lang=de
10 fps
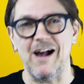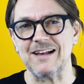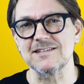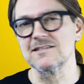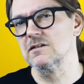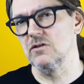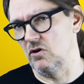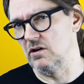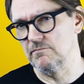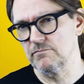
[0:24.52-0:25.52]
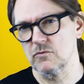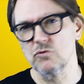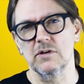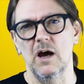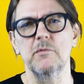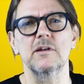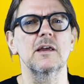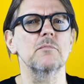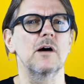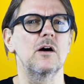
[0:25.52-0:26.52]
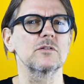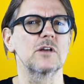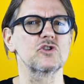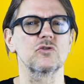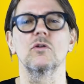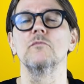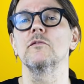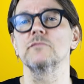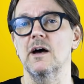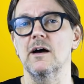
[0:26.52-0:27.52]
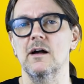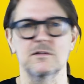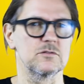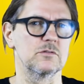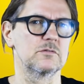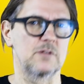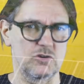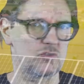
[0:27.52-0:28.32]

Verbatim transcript: wachsende Rolle und damit eben auch der Strom vom Dach, also der